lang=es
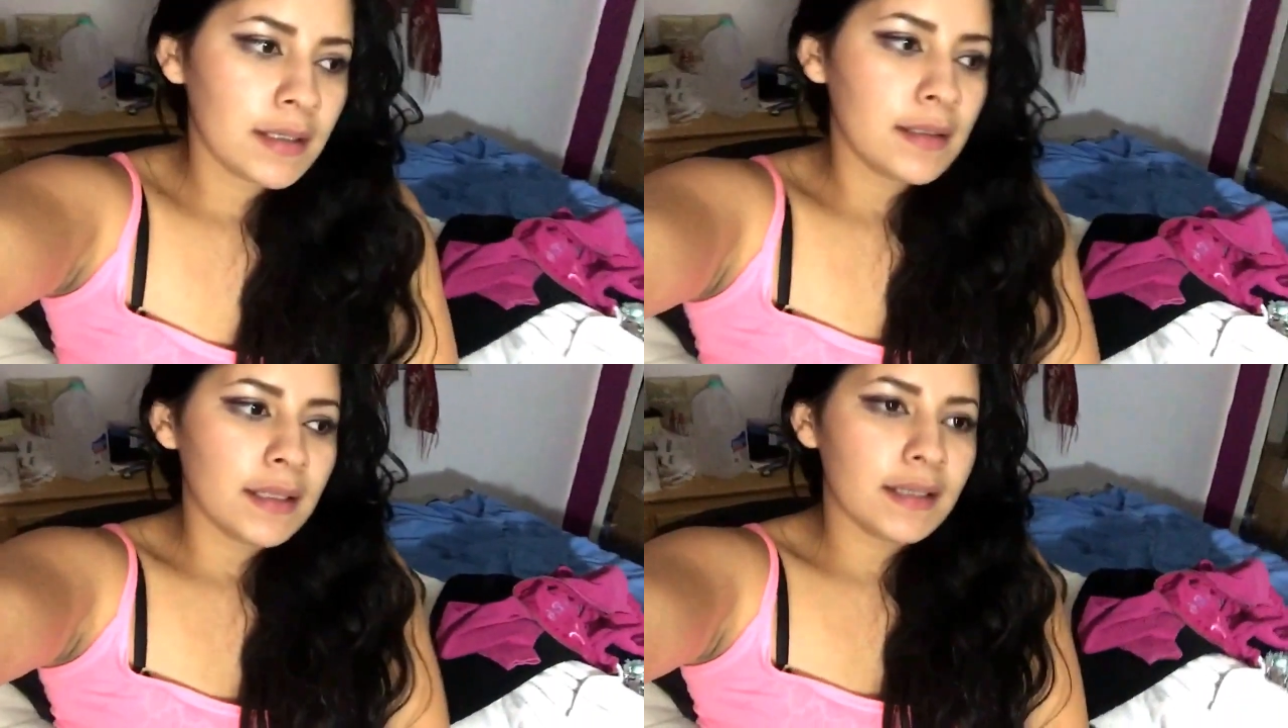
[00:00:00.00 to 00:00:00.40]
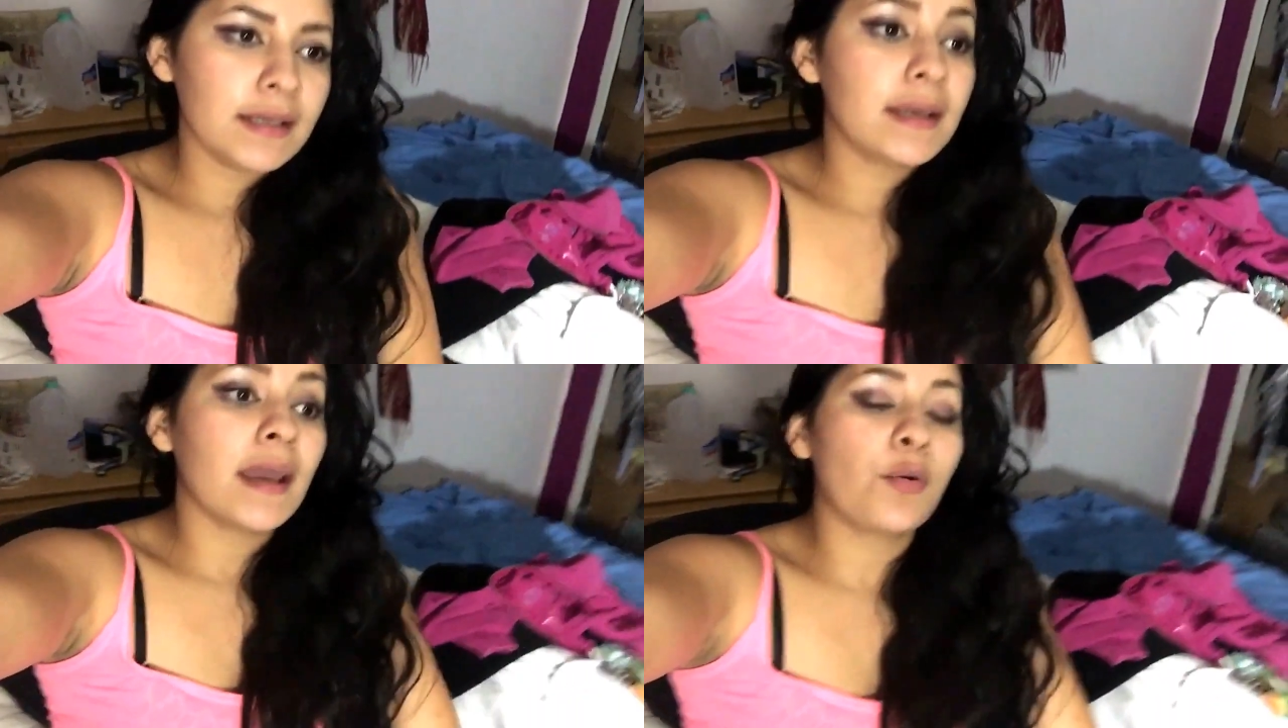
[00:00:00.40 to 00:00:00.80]

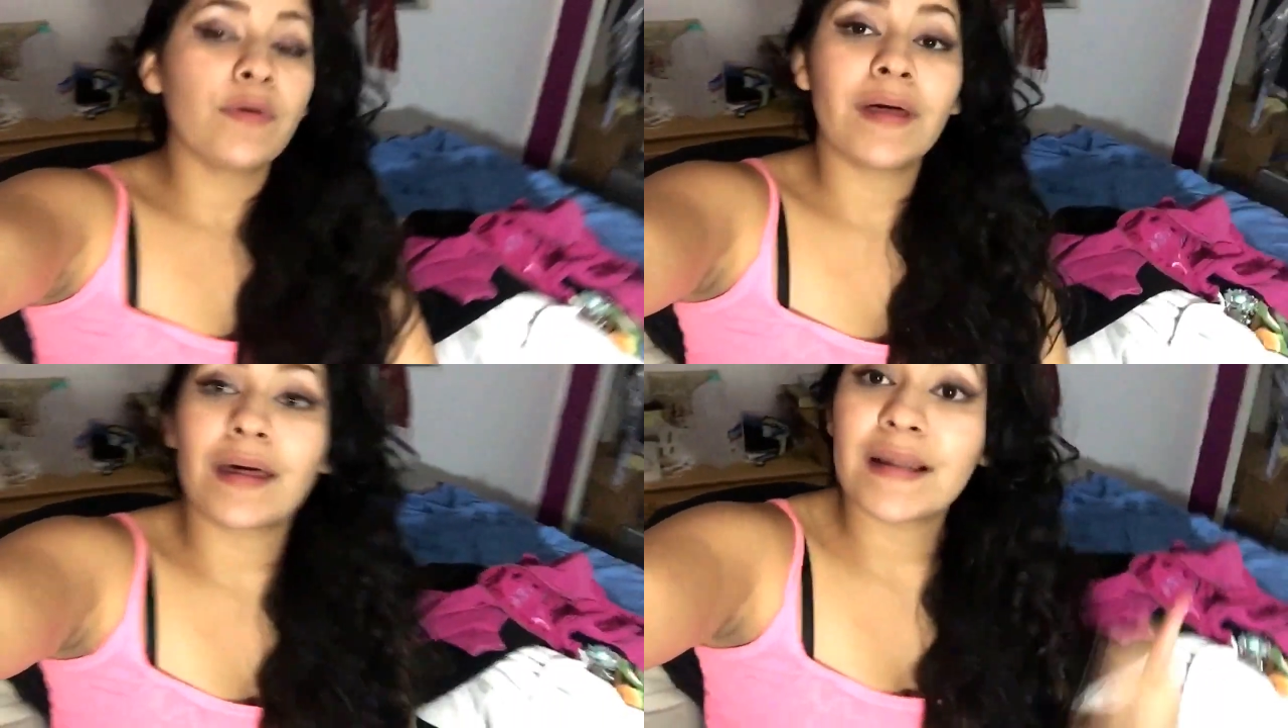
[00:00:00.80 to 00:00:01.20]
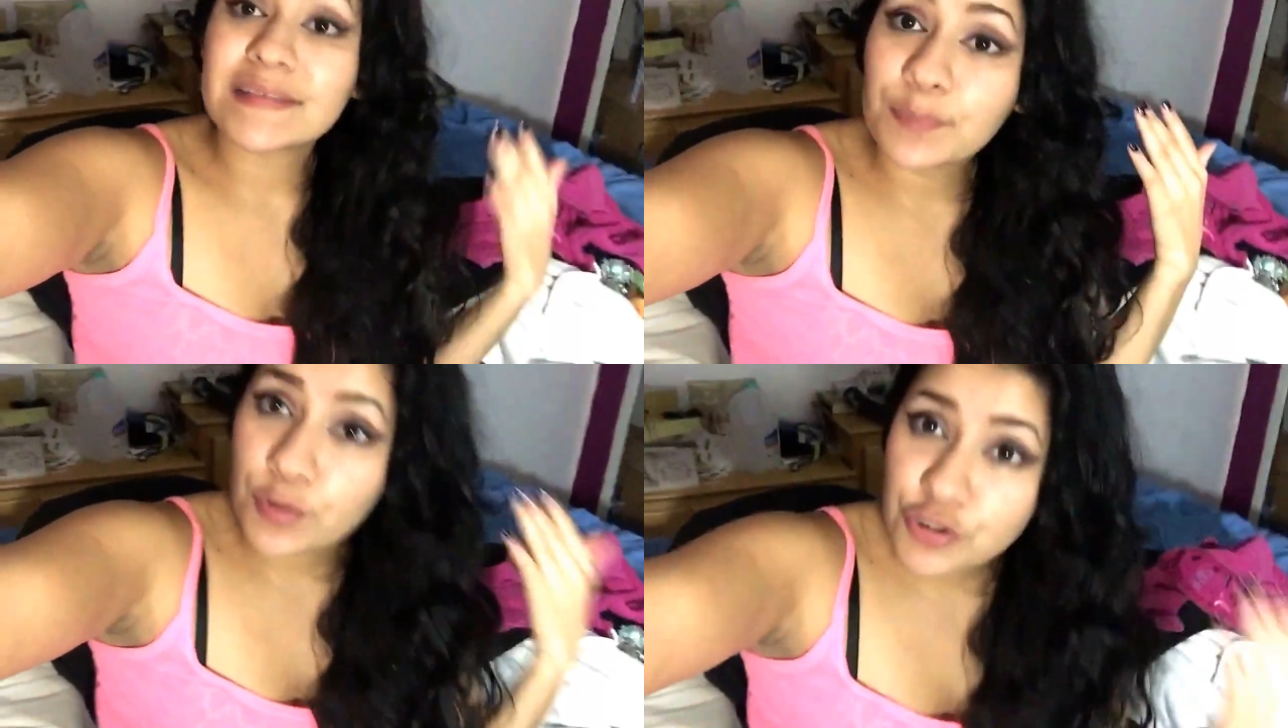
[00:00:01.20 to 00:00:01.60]
tienen que cuidar las
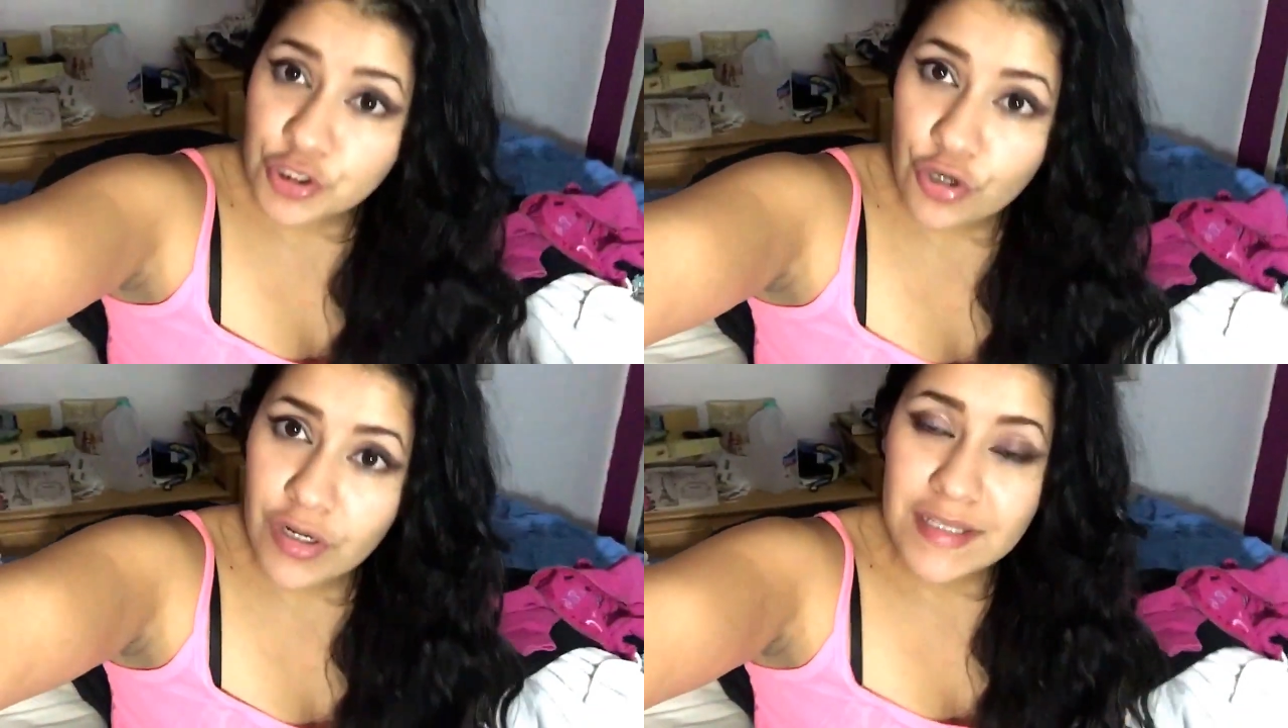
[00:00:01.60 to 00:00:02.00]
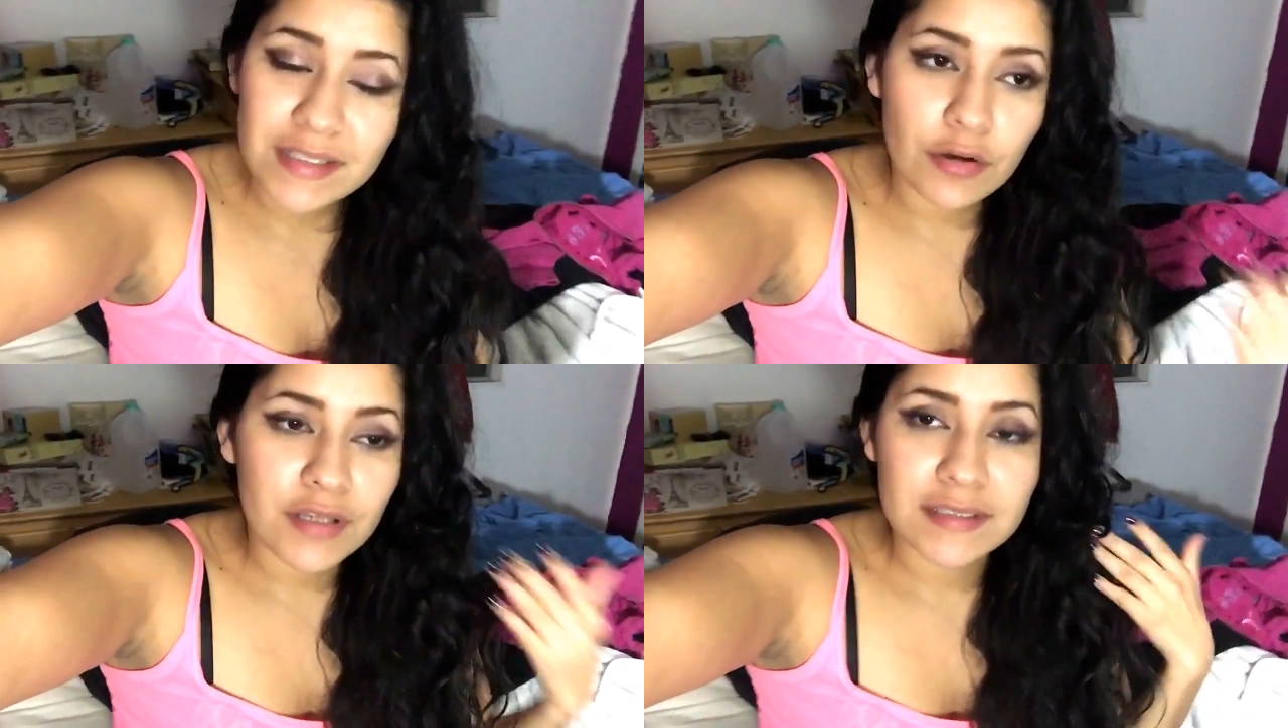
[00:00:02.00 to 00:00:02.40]
porciones de
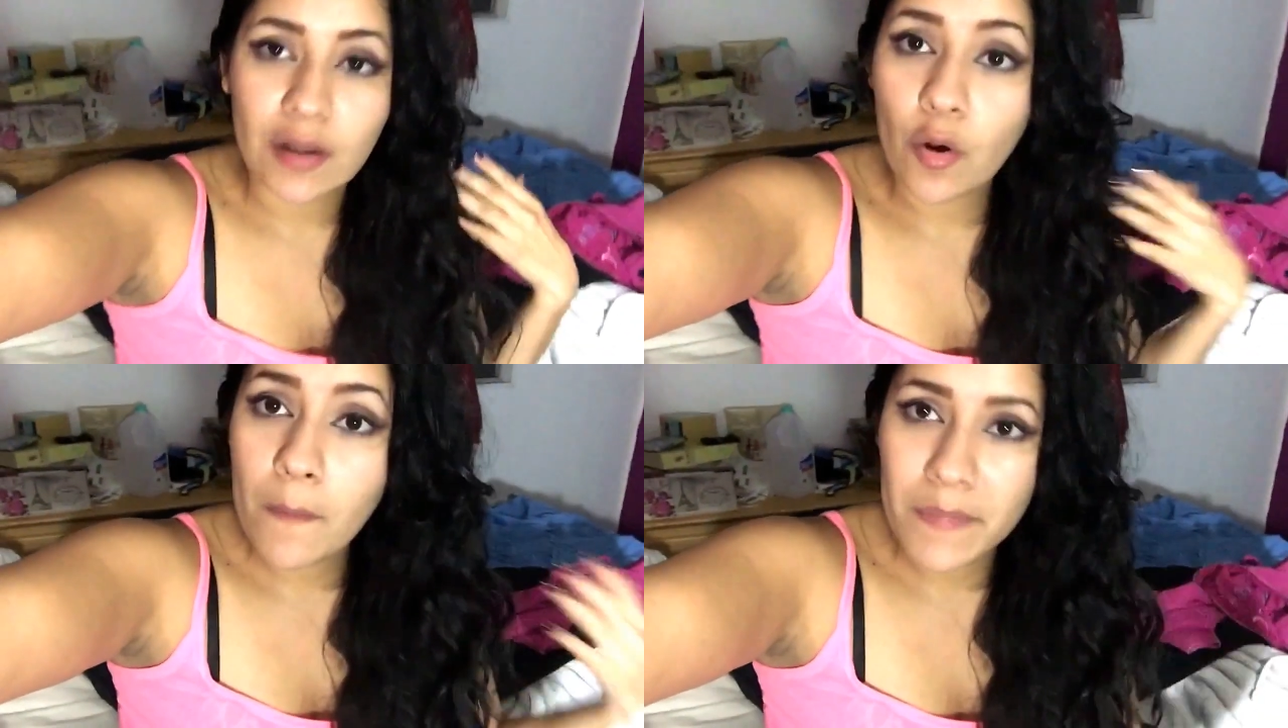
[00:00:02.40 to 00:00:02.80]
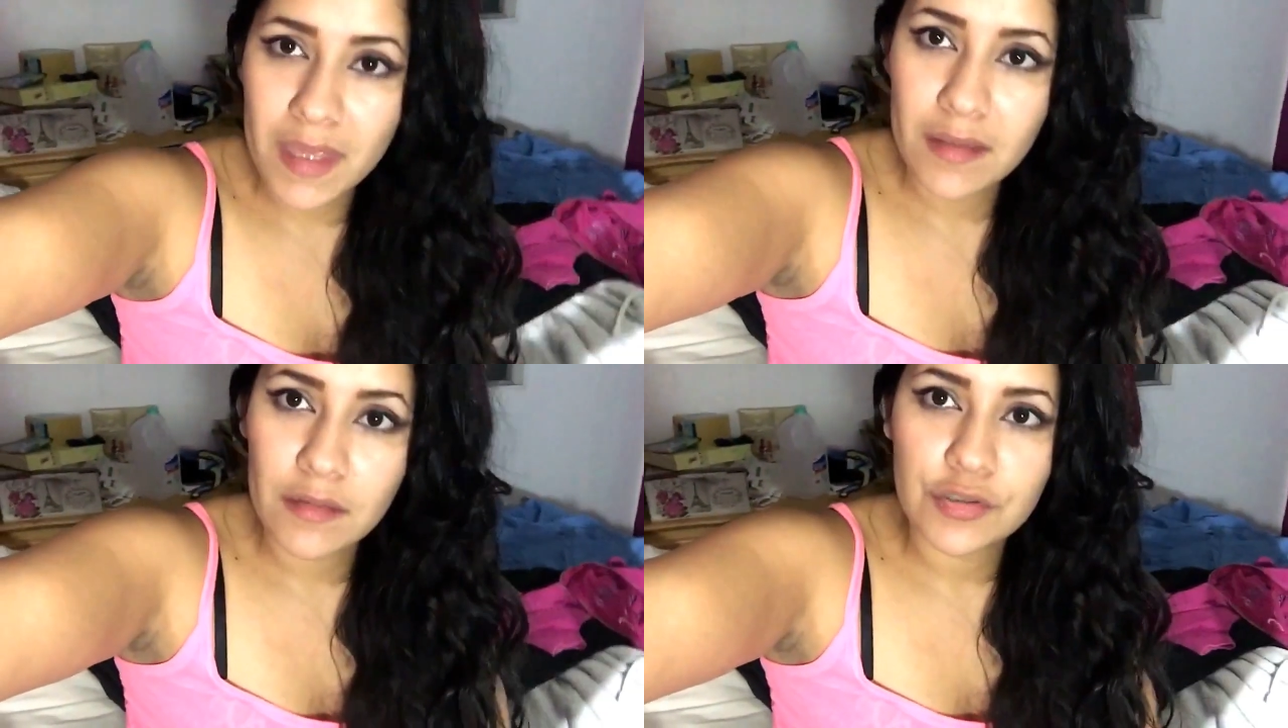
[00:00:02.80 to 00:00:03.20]
lo que están
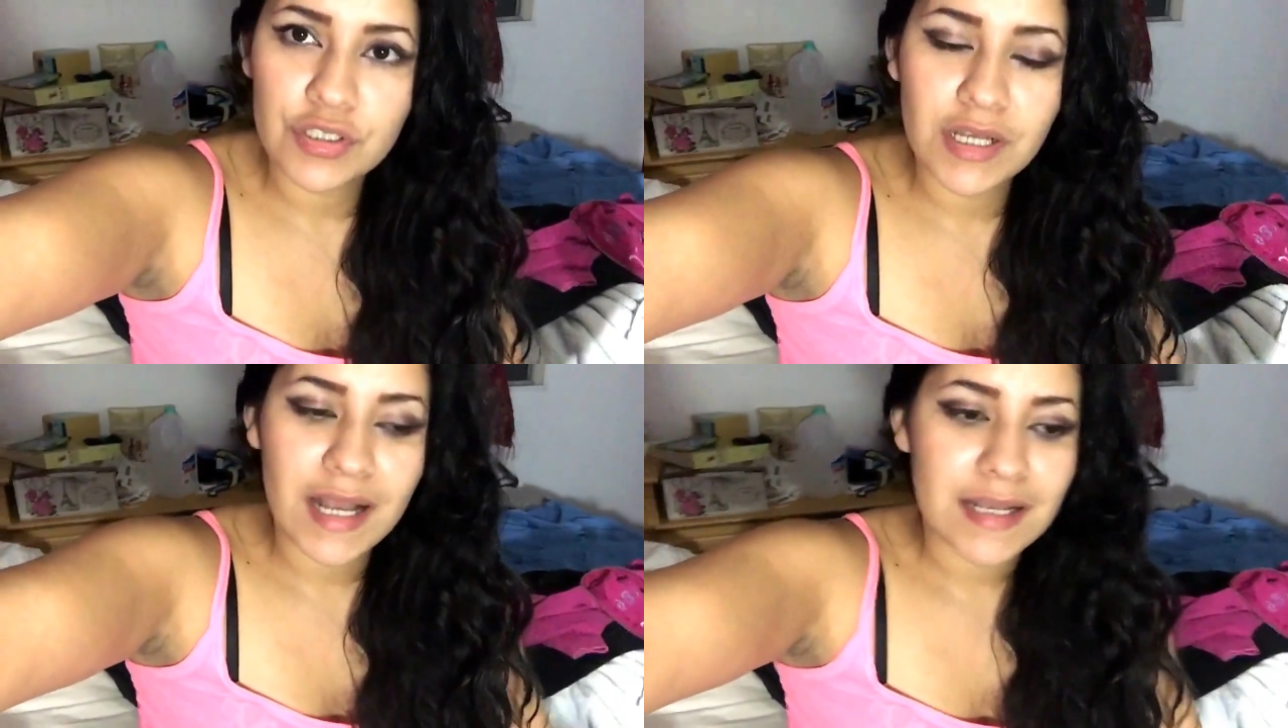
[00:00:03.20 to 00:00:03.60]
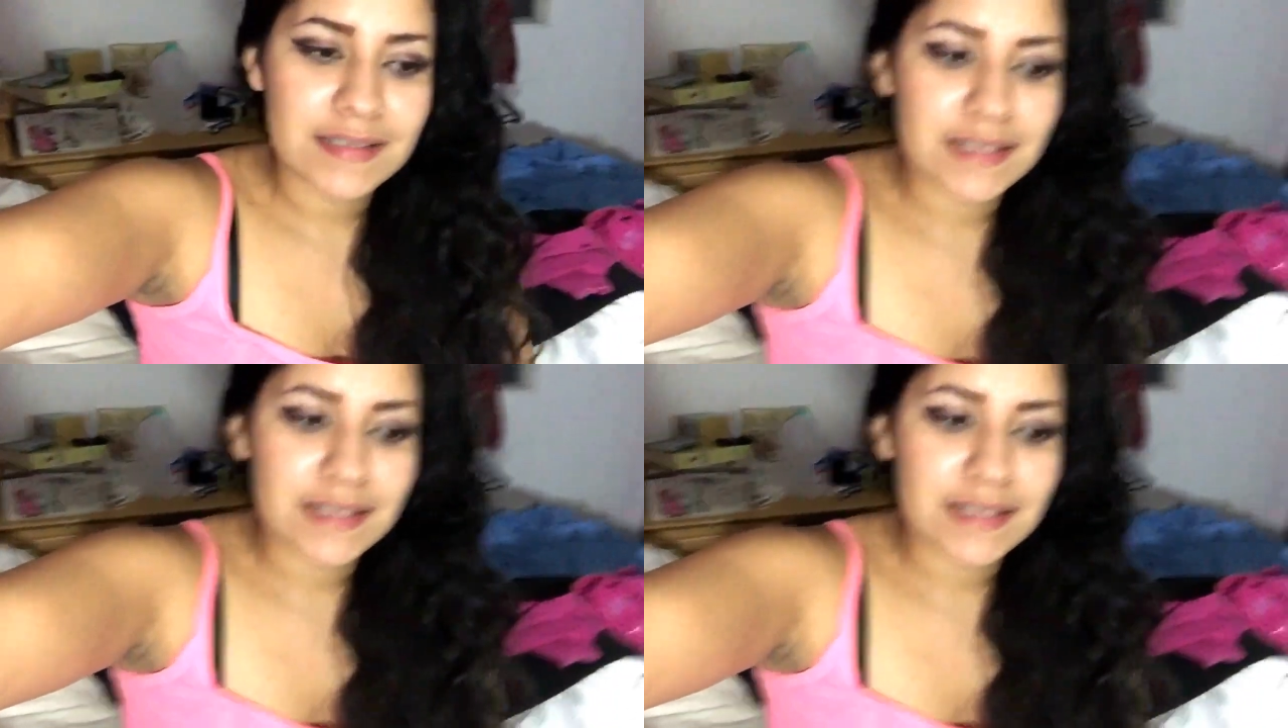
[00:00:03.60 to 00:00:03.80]
comiendo, chicas.